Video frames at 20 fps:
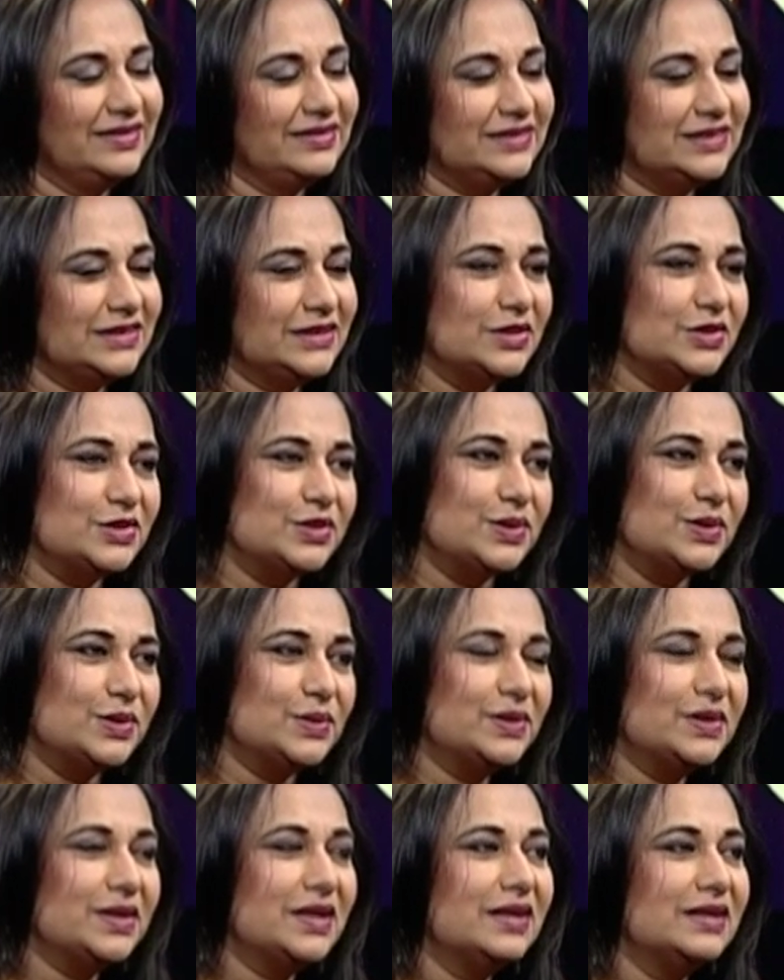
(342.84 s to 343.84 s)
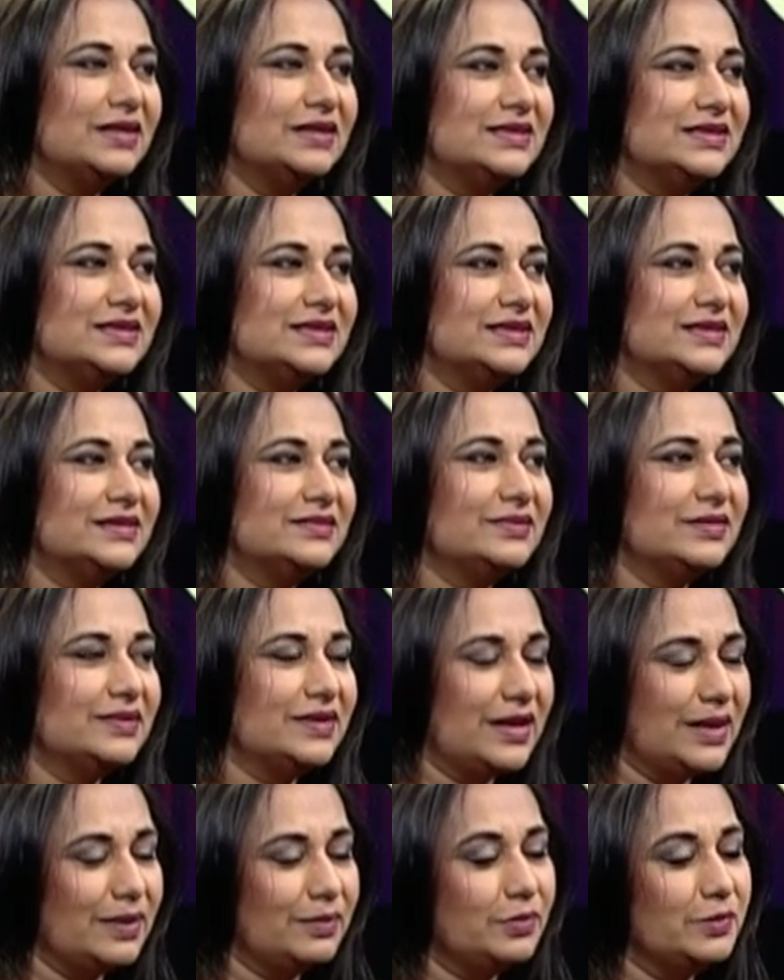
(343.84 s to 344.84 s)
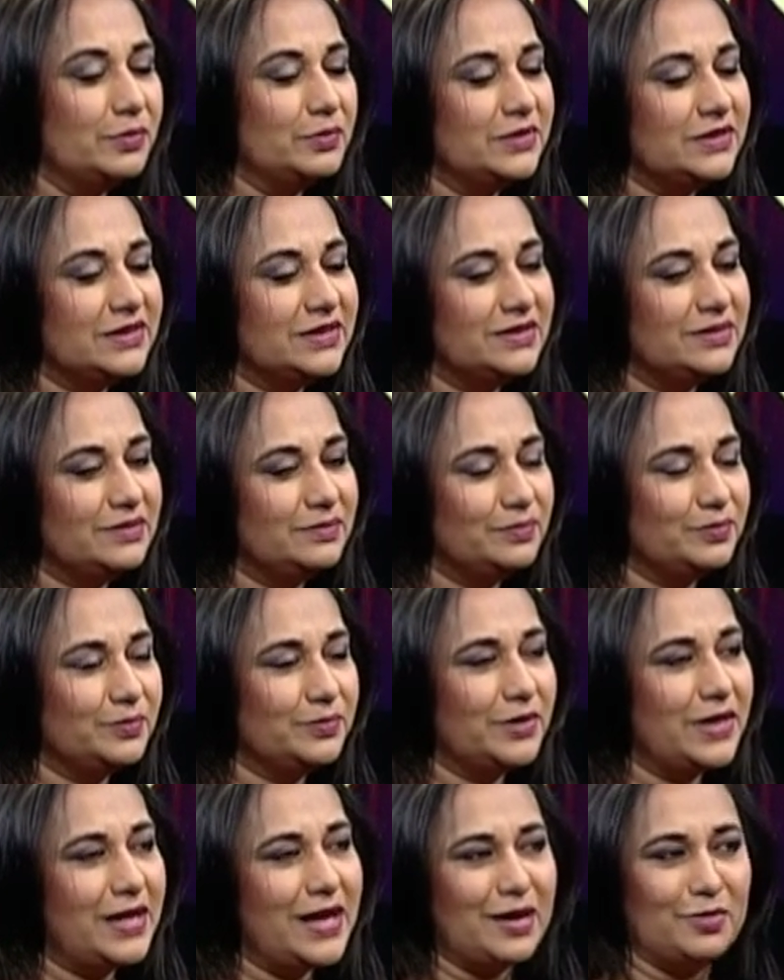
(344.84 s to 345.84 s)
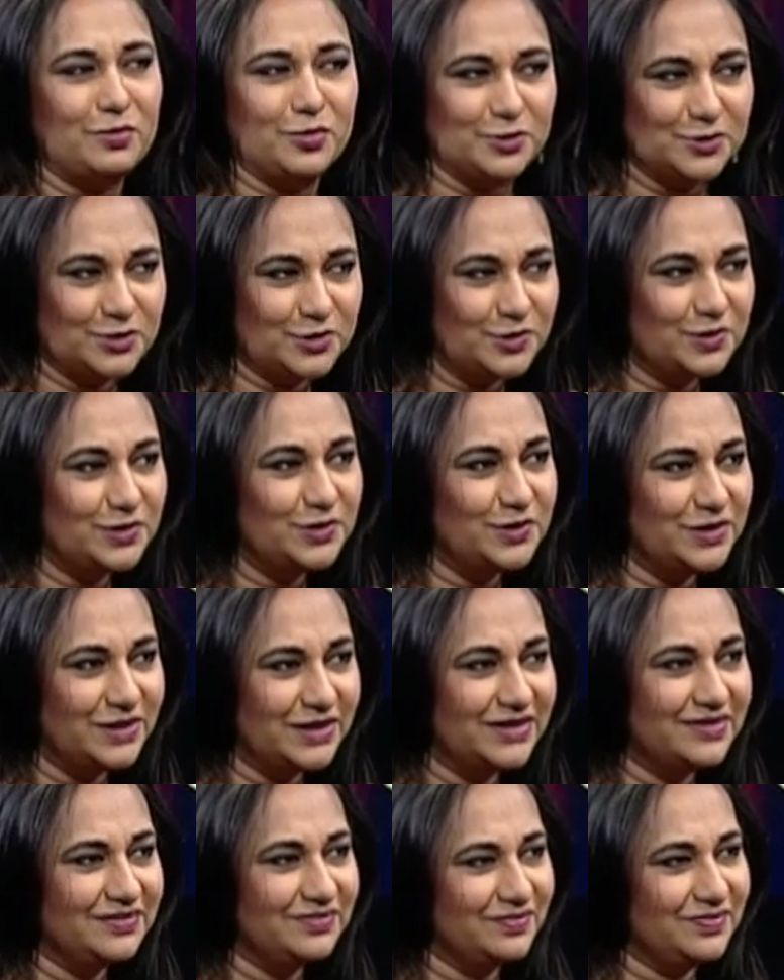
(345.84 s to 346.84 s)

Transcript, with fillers: চেনা শহর গানটি অ্যালবামটি প্রায় এক বছর ধরে